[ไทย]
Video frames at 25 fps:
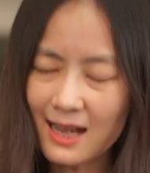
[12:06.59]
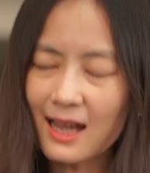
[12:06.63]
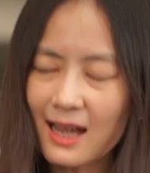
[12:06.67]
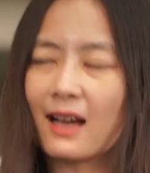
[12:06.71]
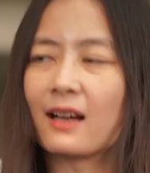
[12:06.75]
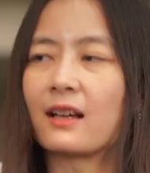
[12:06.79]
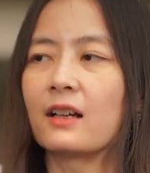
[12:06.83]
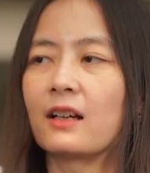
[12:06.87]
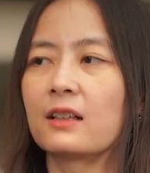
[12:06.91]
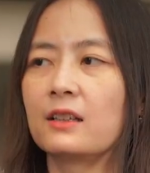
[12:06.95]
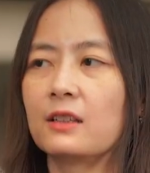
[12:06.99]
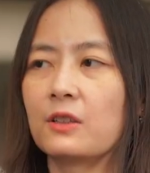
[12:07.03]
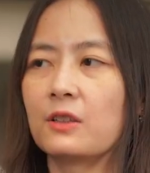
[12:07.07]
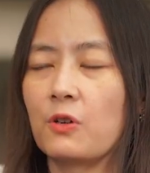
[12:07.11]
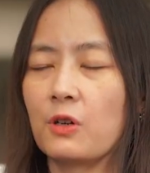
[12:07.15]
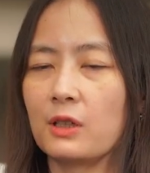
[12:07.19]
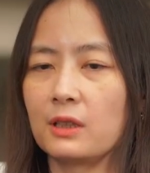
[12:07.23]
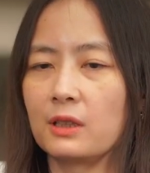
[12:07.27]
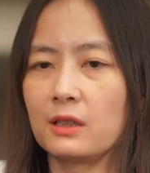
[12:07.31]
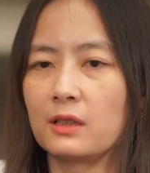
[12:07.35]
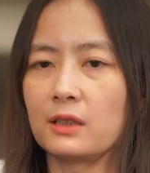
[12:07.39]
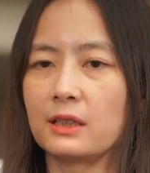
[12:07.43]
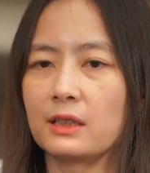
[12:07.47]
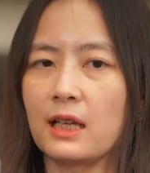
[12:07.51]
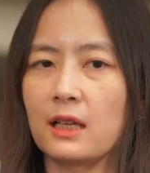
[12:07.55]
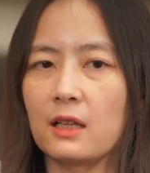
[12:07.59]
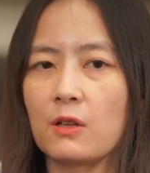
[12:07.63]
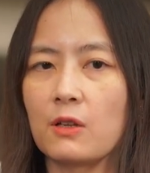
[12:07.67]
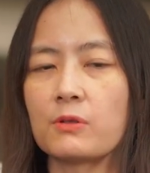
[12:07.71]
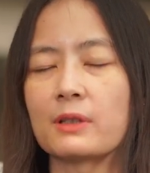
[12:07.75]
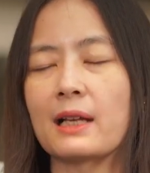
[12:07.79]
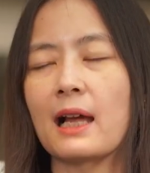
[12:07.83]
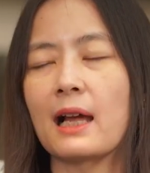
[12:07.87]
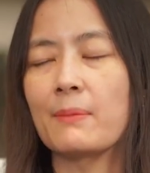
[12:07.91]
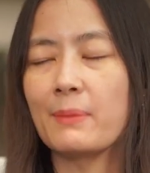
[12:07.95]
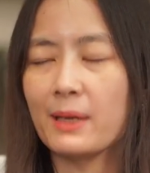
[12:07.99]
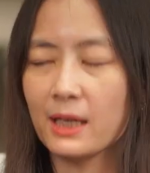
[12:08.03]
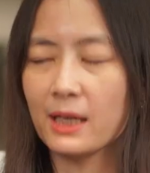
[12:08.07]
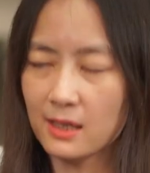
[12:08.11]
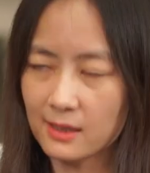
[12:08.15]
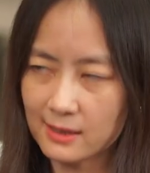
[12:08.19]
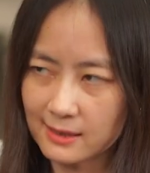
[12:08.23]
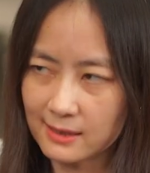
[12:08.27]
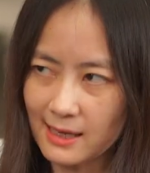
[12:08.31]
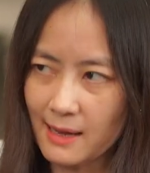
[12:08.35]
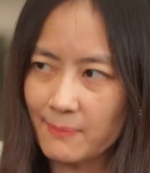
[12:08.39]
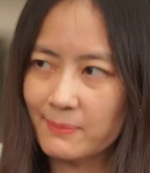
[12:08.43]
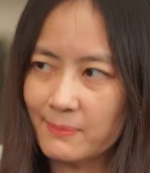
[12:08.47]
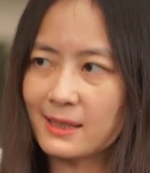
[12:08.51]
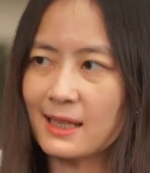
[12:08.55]
ค่ะก็คือคนหนึ่งเนี่ยลงได้ไม่เกิน
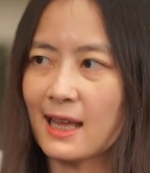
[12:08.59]
3 0 0 0